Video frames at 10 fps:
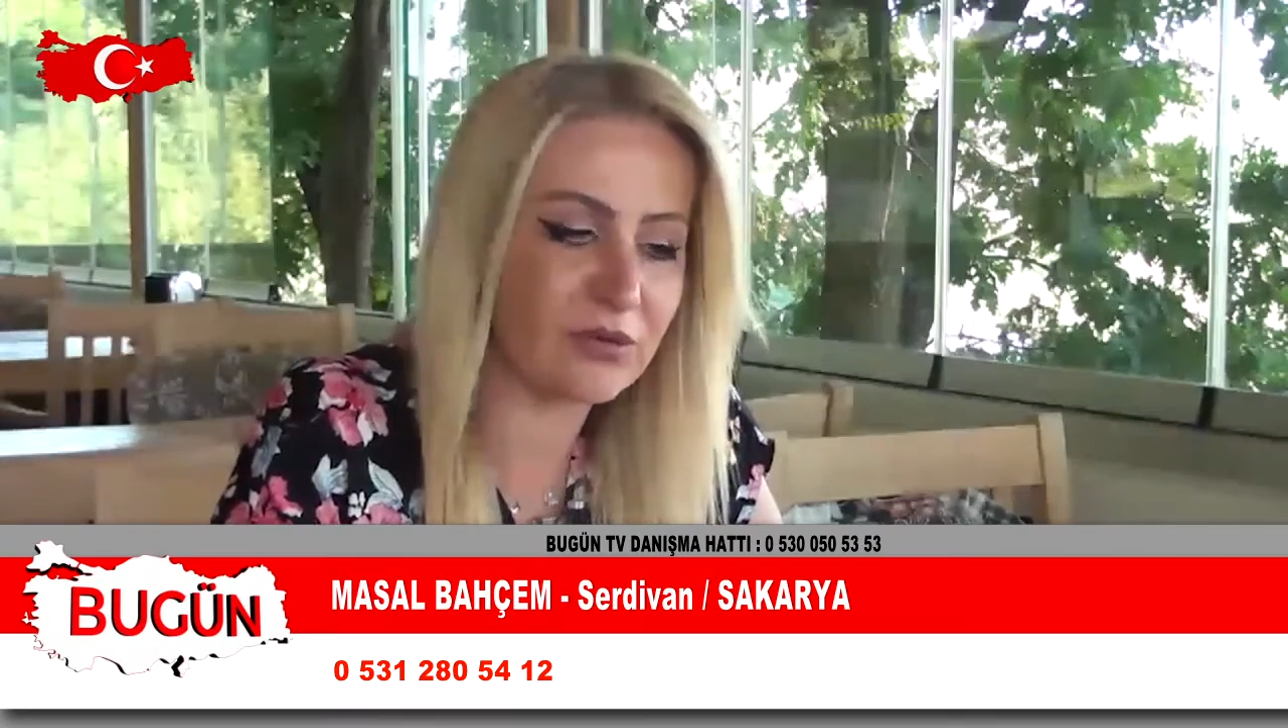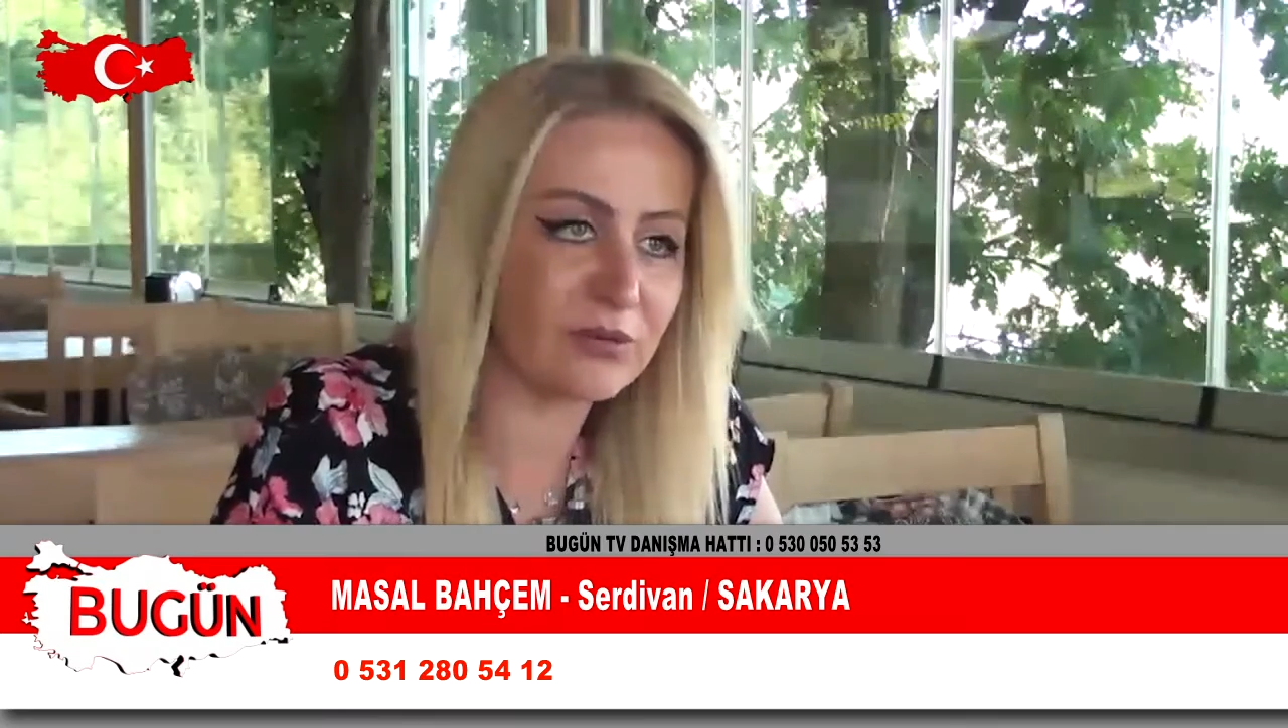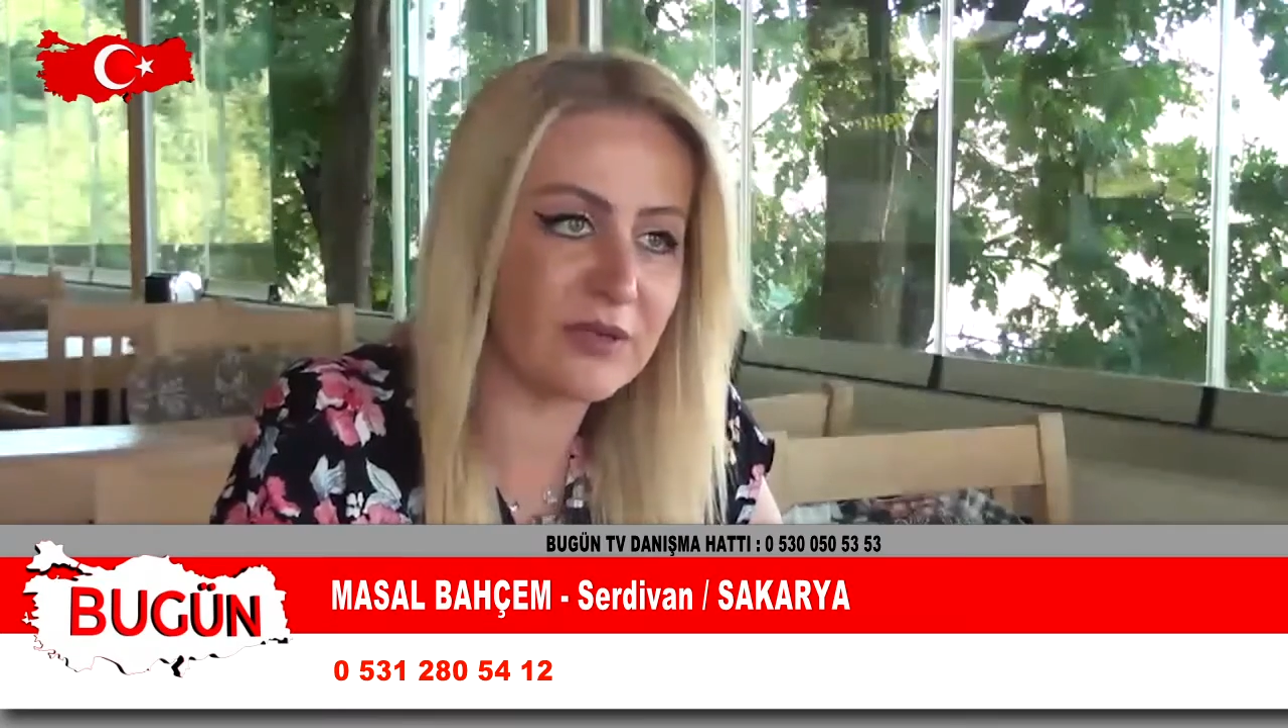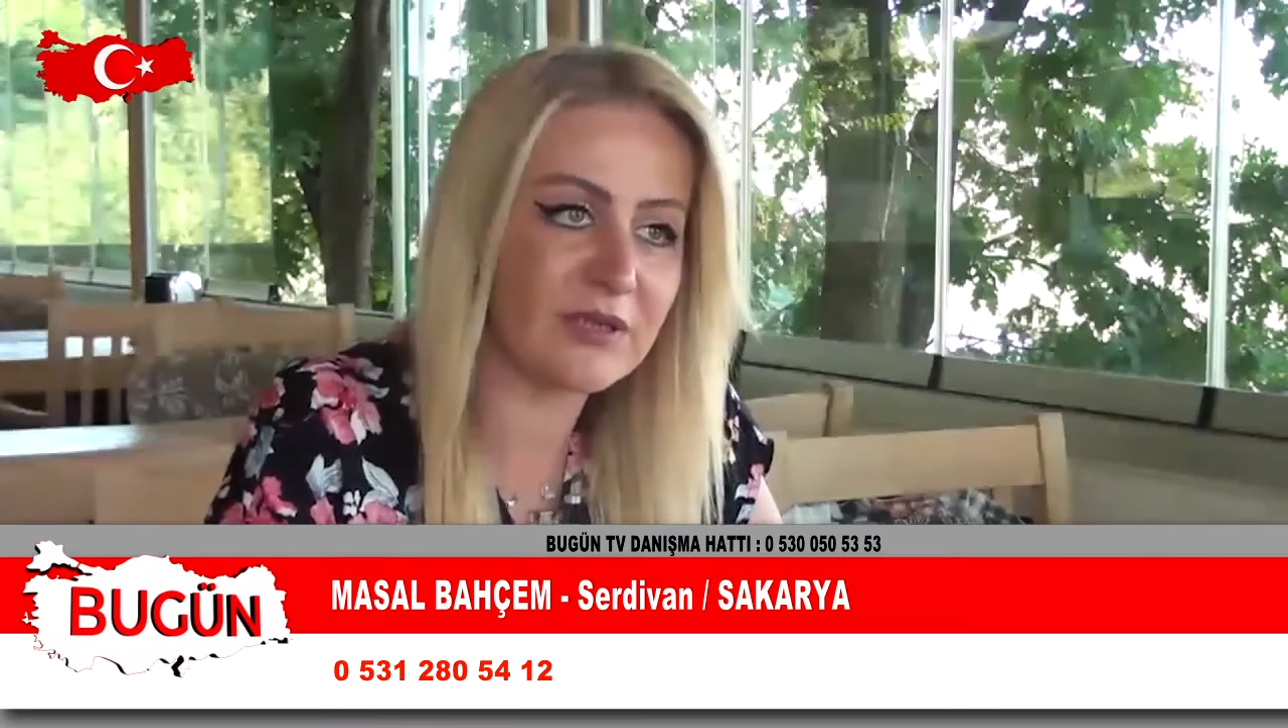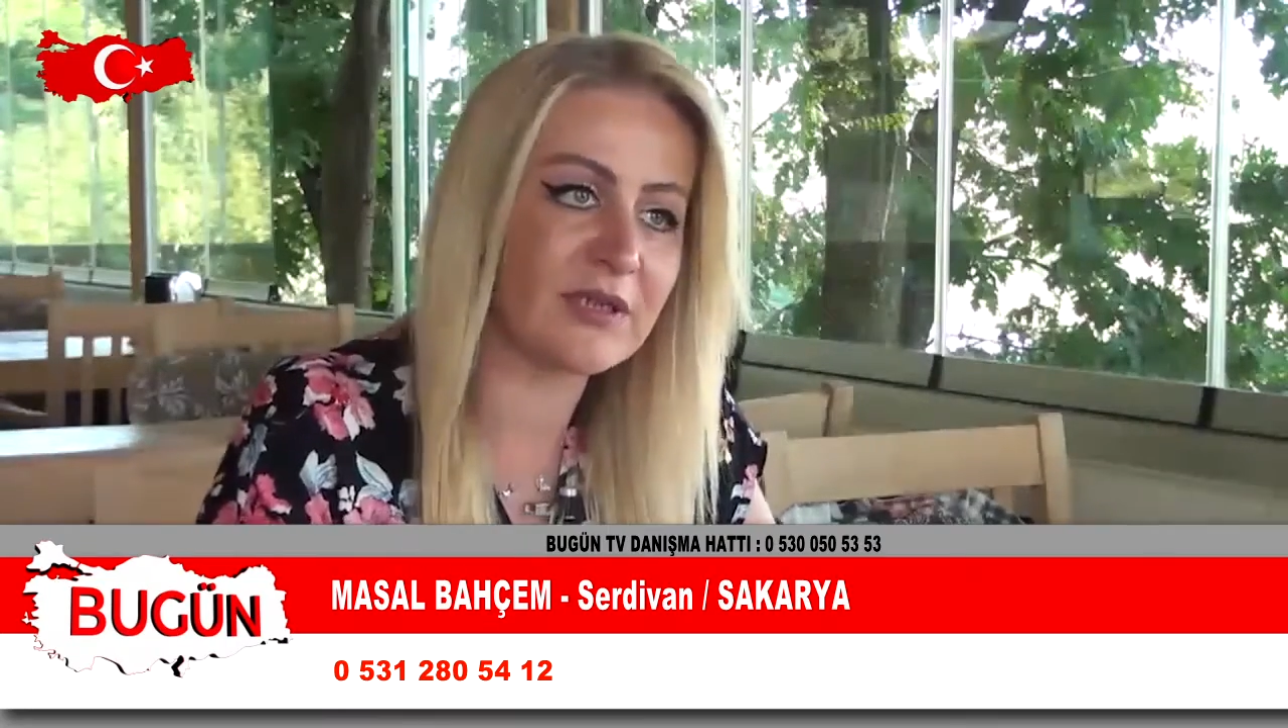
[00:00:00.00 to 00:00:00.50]

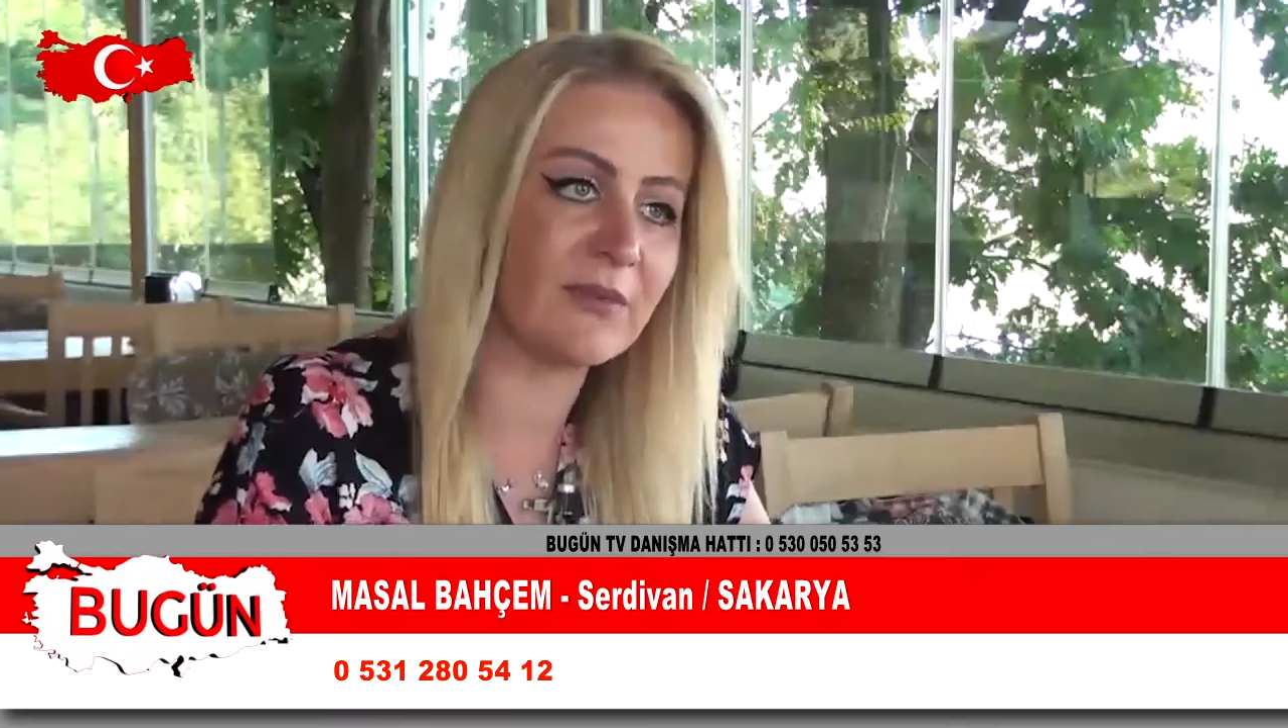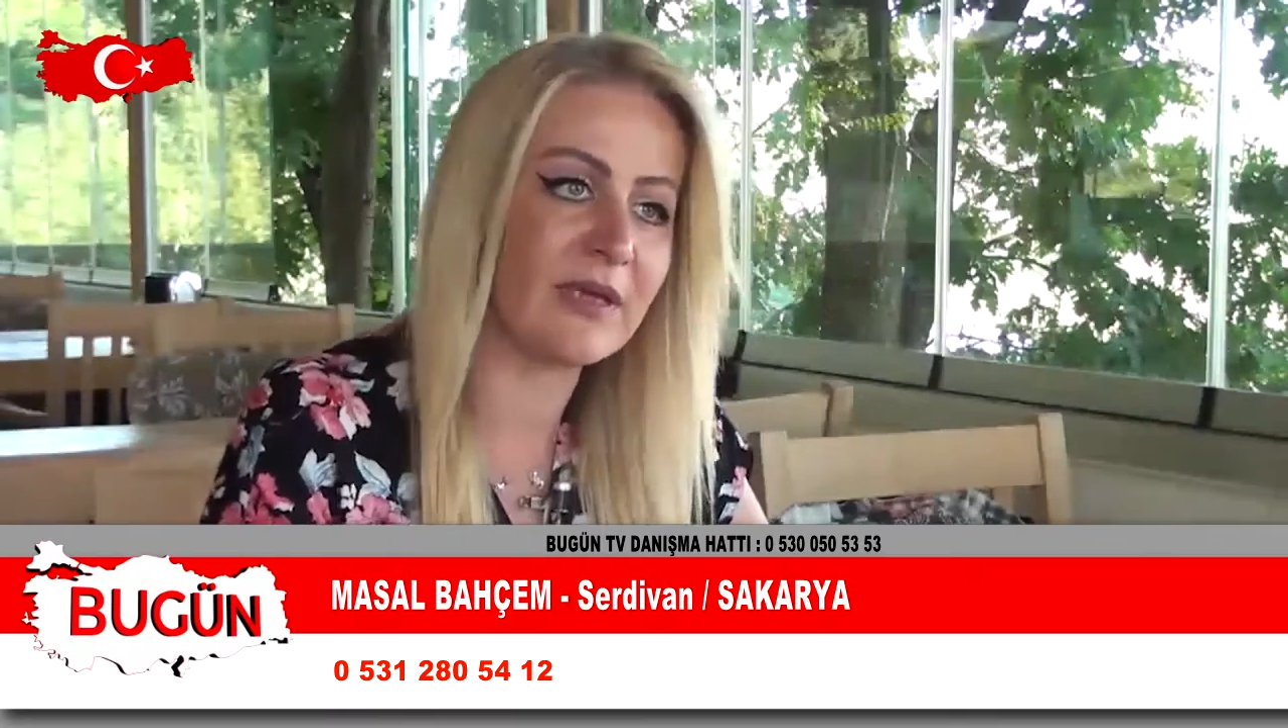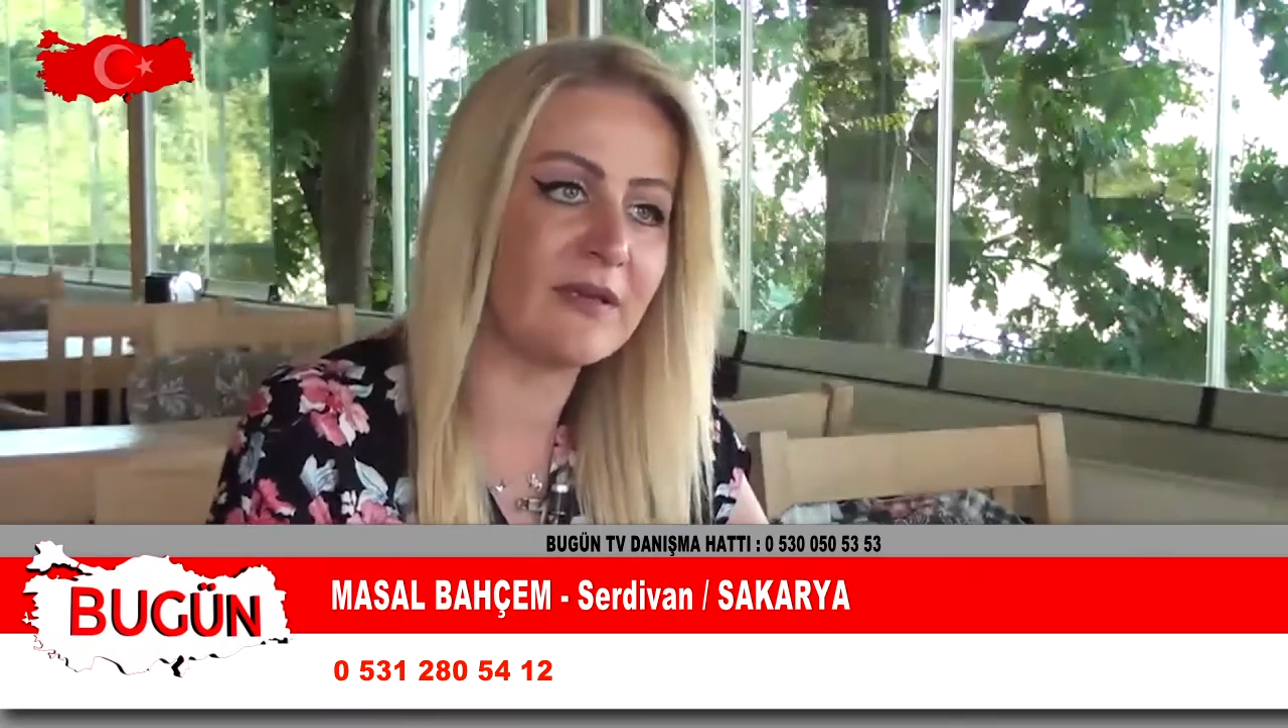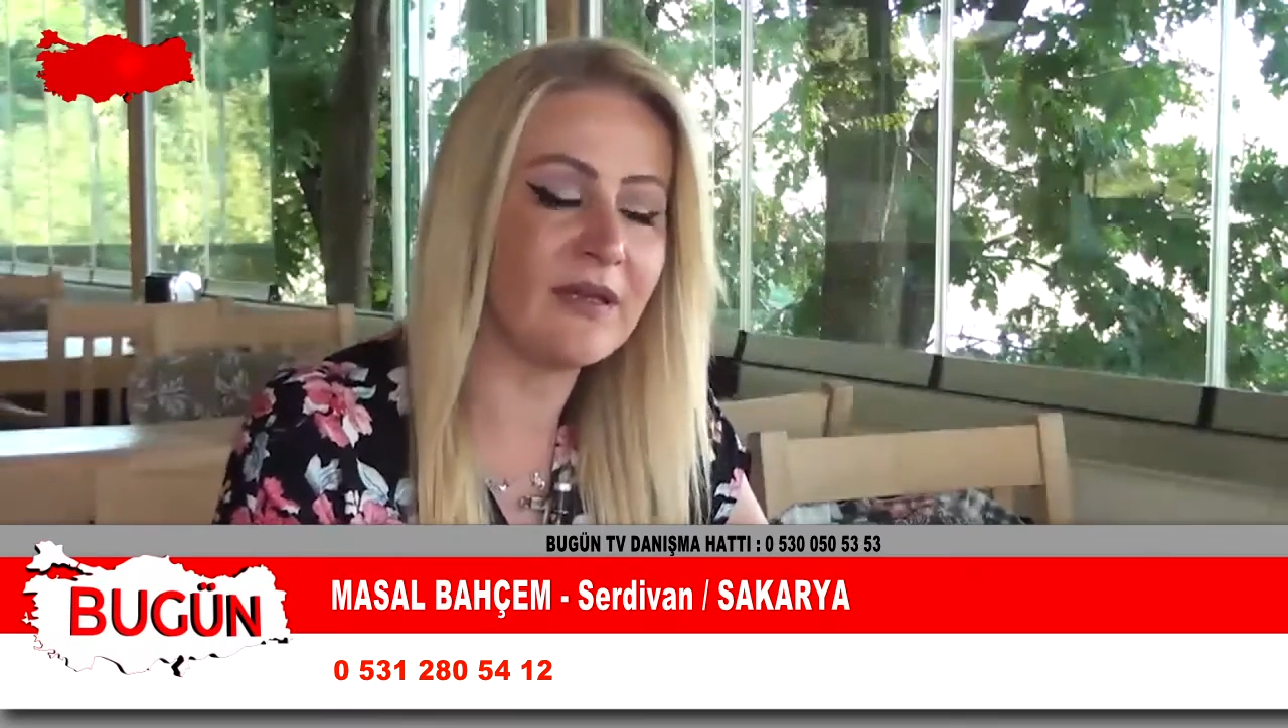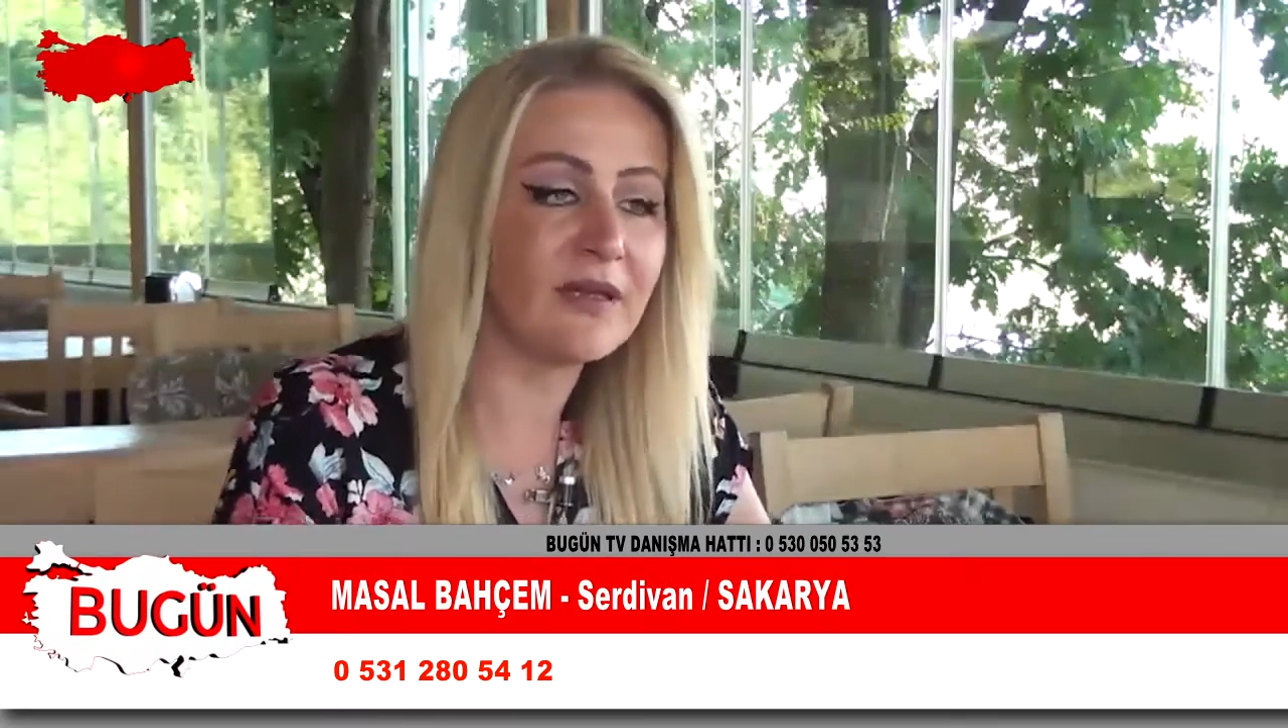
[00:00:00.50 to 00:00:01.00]
kurduğumda işte
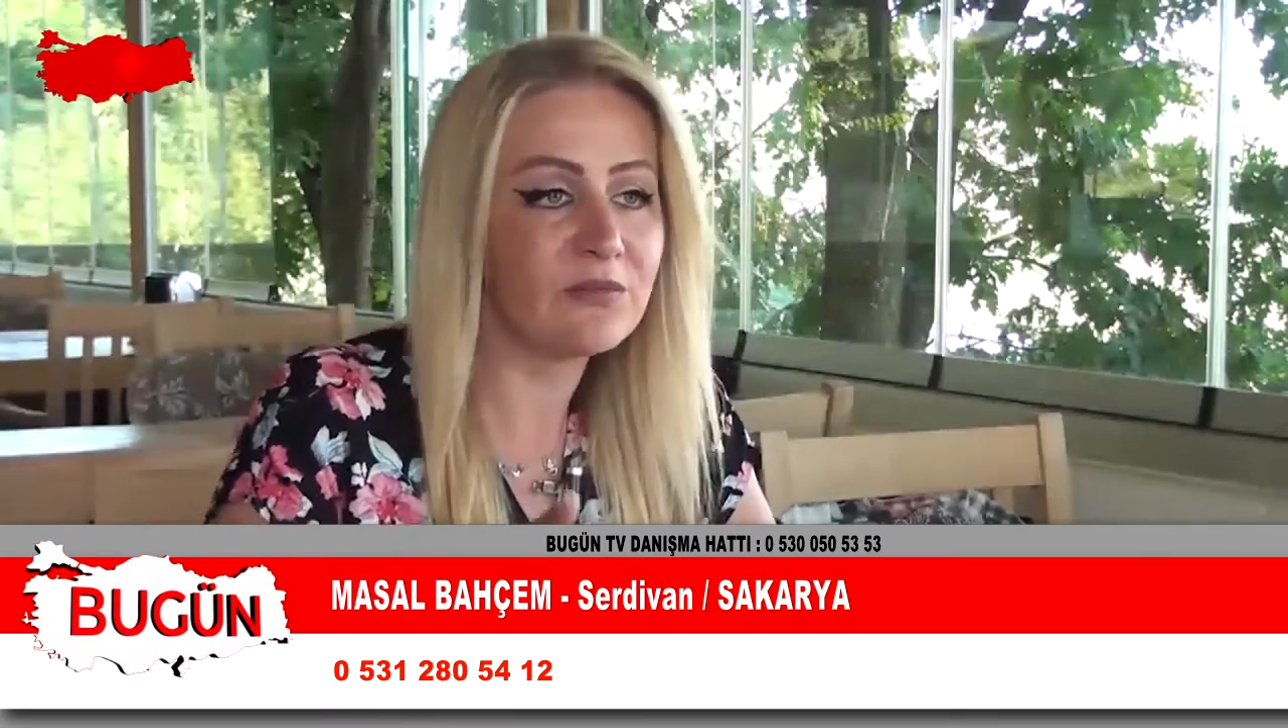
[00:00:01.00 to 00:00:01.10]
ben